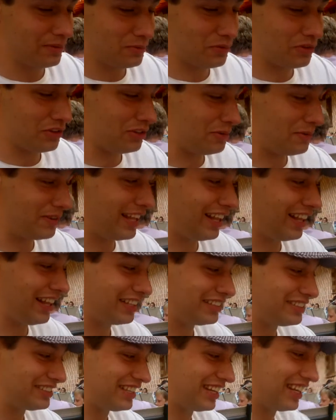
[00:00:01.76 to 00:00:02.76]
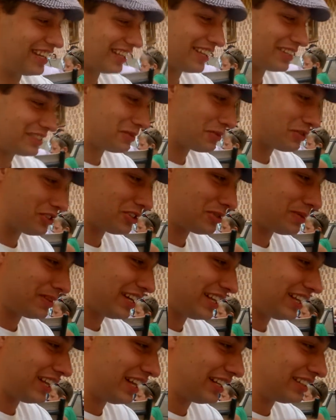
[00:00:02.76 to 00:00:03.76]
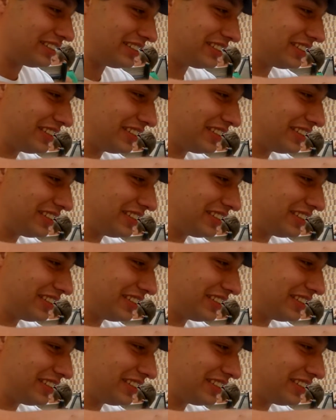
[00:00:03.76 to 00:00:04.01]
Muszę sobie nalać, tak, muszę sobie nalać.